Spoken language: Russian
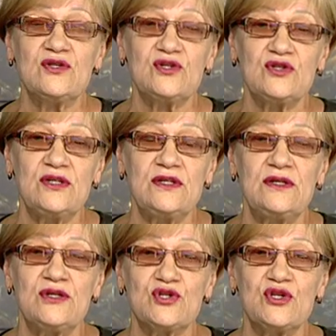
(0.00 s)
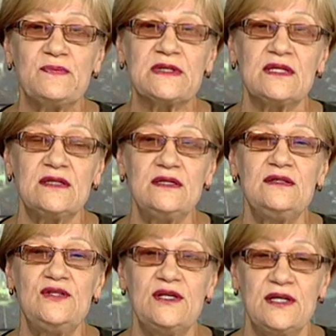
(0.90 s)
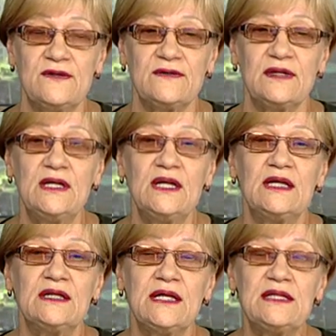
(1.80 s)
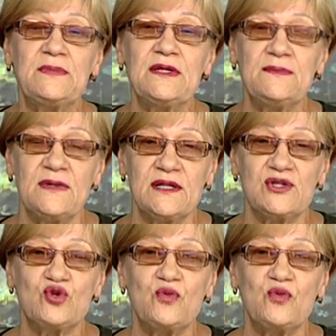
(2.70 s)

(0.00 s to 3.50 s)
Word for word: житель решит посадить дерево. Надо понимать, что